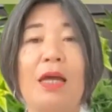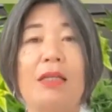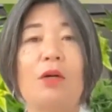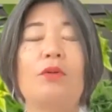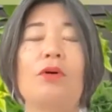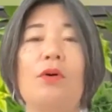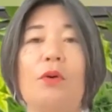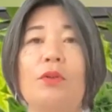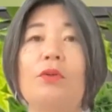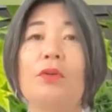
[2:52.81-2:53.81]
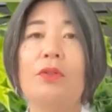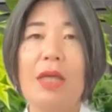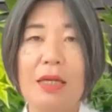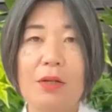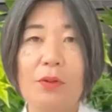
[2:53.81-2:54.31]
で、この音の音
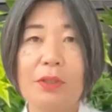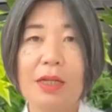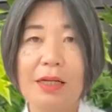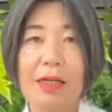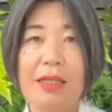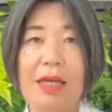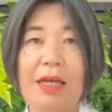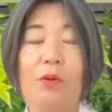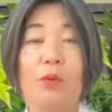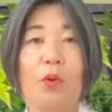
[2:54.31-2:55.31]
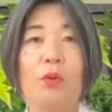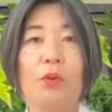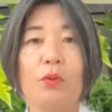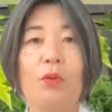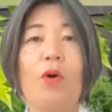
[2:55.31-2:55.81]
色の中で、この
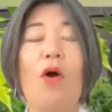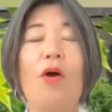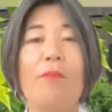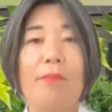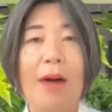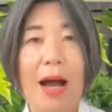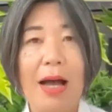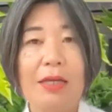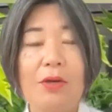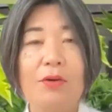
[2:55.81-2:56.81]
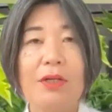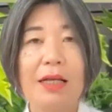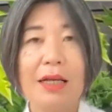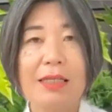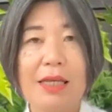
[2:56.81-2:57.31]
音の倍音が
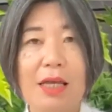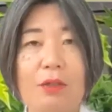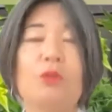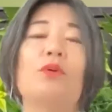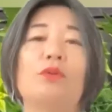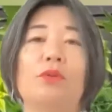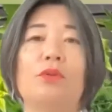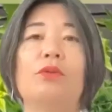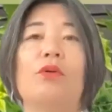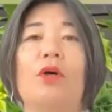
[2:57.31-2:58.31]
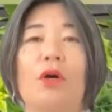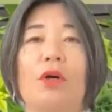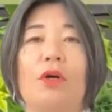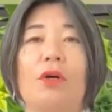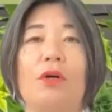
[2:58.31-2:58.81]
重なるという
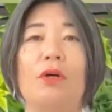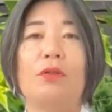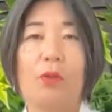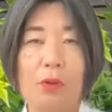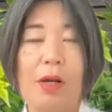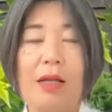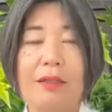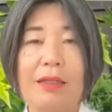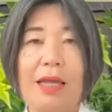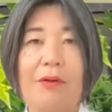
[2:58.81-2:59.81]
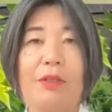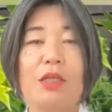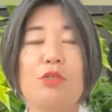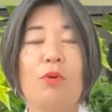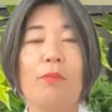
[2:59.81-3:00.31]
ところがあって、
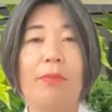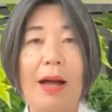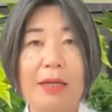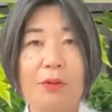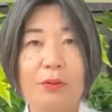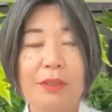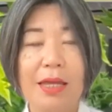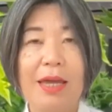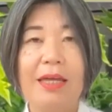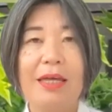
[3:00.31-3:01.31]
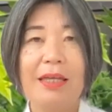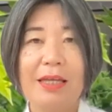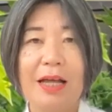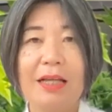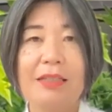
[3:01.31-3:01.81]
私も倍音って
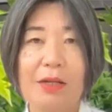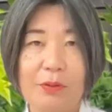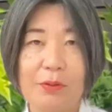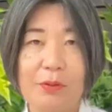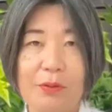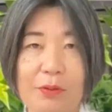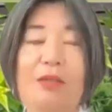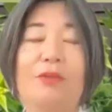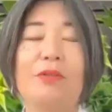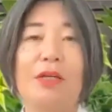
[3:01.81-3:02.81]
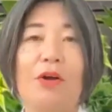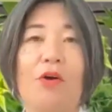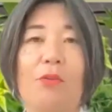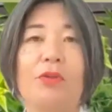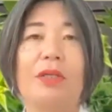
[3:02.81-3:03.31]
何だろうっていうふうに
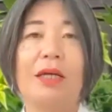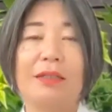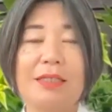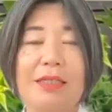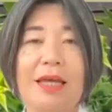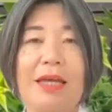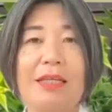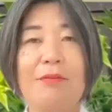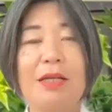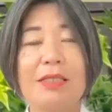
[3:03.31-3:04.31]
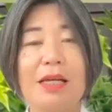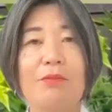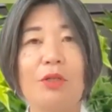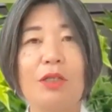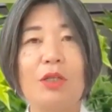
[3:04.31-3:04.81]
思ったんですね。で、皆さんに
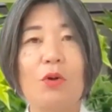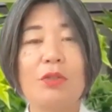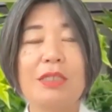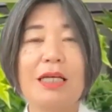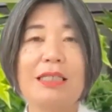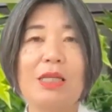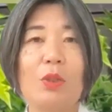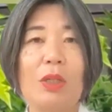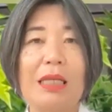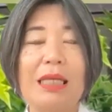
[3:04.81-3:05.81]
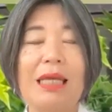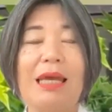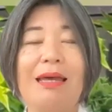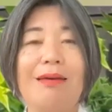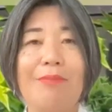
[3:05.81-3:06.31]
も昨日お伝えした時に、
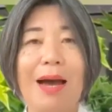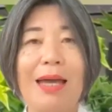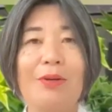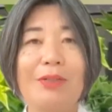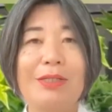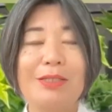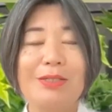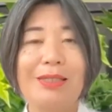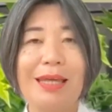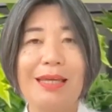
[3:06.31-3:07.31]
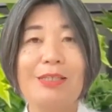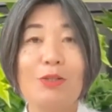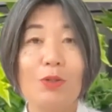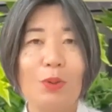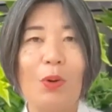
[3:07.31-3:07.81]
倍音について
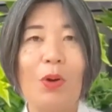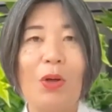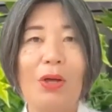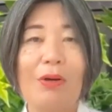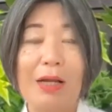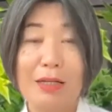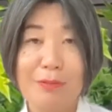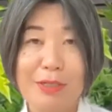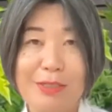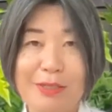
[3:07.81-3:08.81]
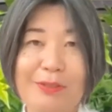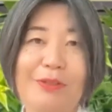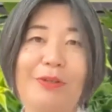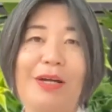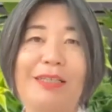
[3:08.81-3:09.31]
ちょっとわかります
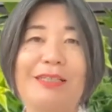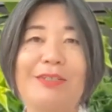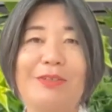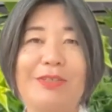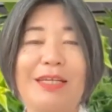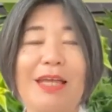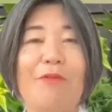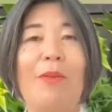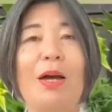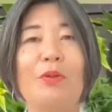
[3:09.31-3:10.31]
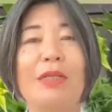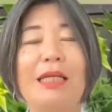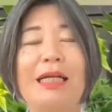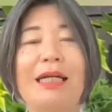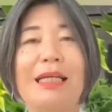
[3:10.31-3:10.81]
という話をしてね、倍音って
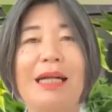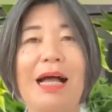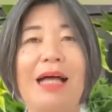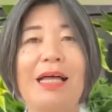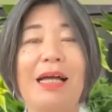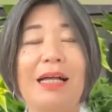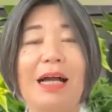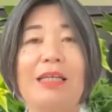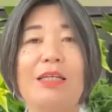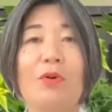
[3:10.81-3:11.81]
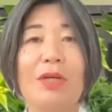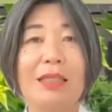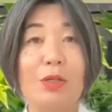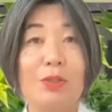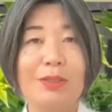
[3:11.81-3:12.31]
なかなか楽器を
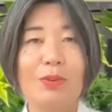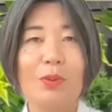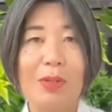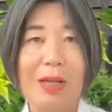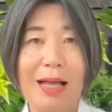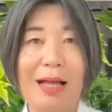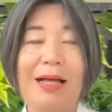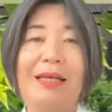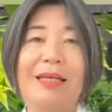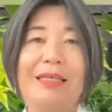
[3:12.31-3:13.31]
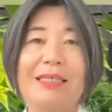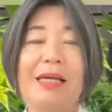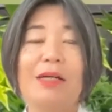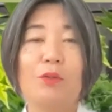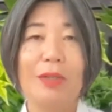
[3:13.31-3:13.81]
やってる人とか、声
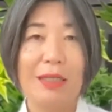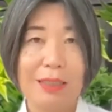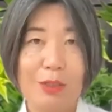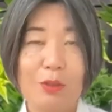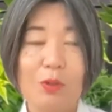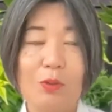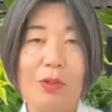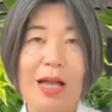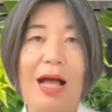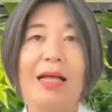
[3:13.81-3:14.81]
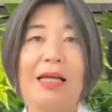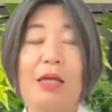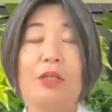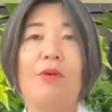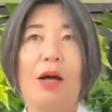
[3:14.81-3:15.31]
楽をやってる人とか、
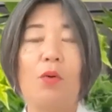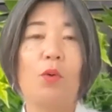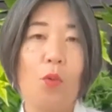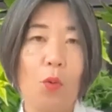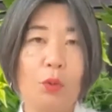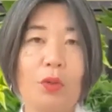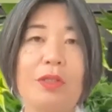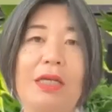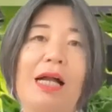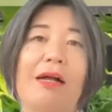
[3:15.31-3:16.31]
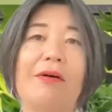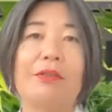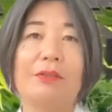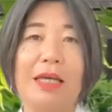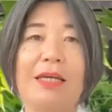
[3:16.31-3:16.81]
あるいは音に関わ
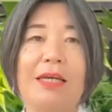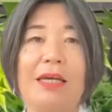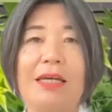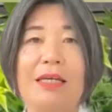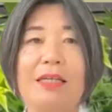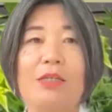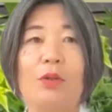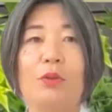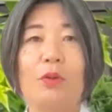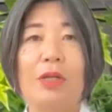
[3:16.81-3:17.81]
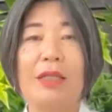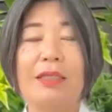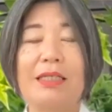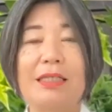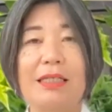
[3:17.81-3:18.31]
るね、え仕事をやっ
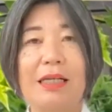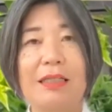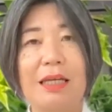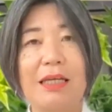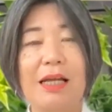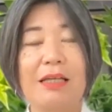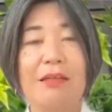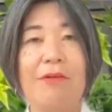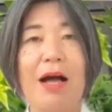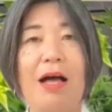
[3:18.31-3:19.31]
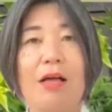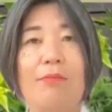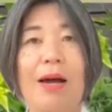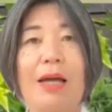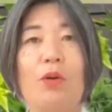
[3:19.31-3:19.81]
てらっしゃる方以外には、
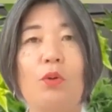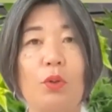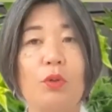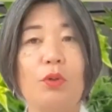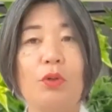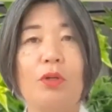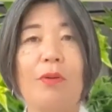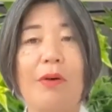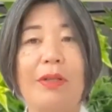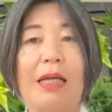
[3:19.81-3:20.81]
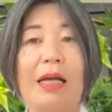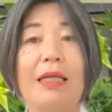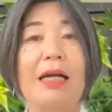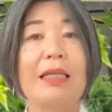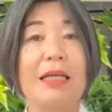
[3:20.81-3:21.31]
倍音という言葉はなか
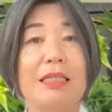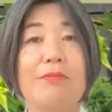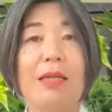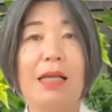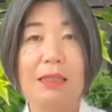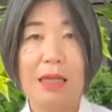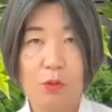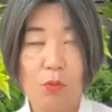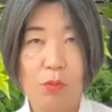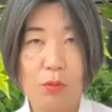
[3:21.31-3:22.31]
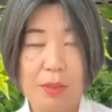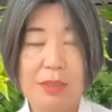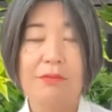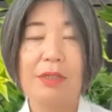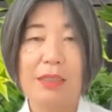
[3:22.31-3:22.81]
なか馴染みがないと思いま
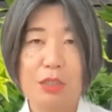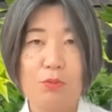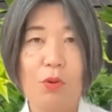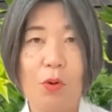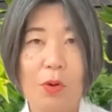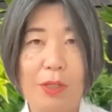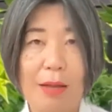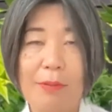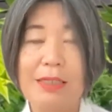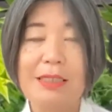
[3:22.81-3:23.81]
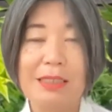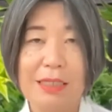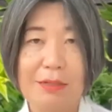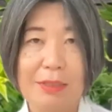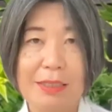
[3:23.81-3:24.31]
す。私もあまり
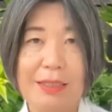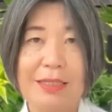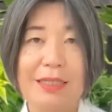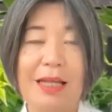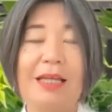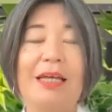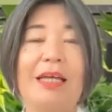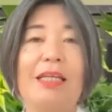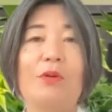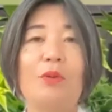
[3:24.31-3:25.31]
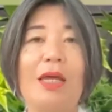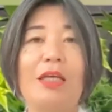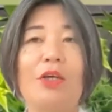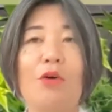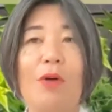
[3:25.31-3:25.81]
知りませんでした。なので
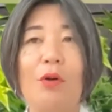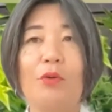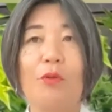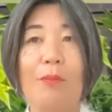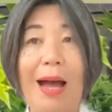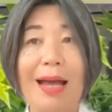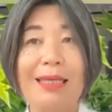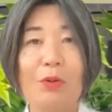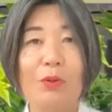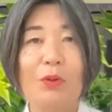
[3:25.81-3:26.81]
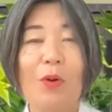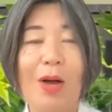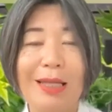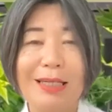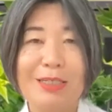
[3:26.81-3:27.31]
今日はこの倍音の
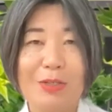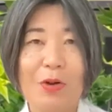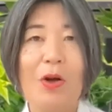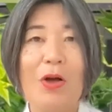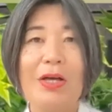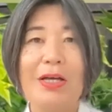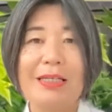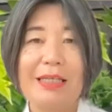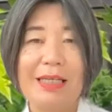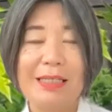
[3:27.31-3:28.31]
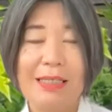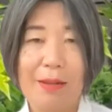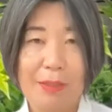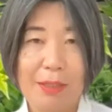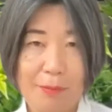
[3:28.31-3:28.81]
話を、えー、
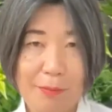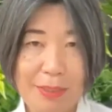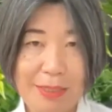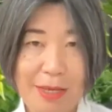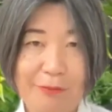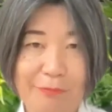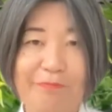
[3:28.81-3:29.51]
調べてみましたよ。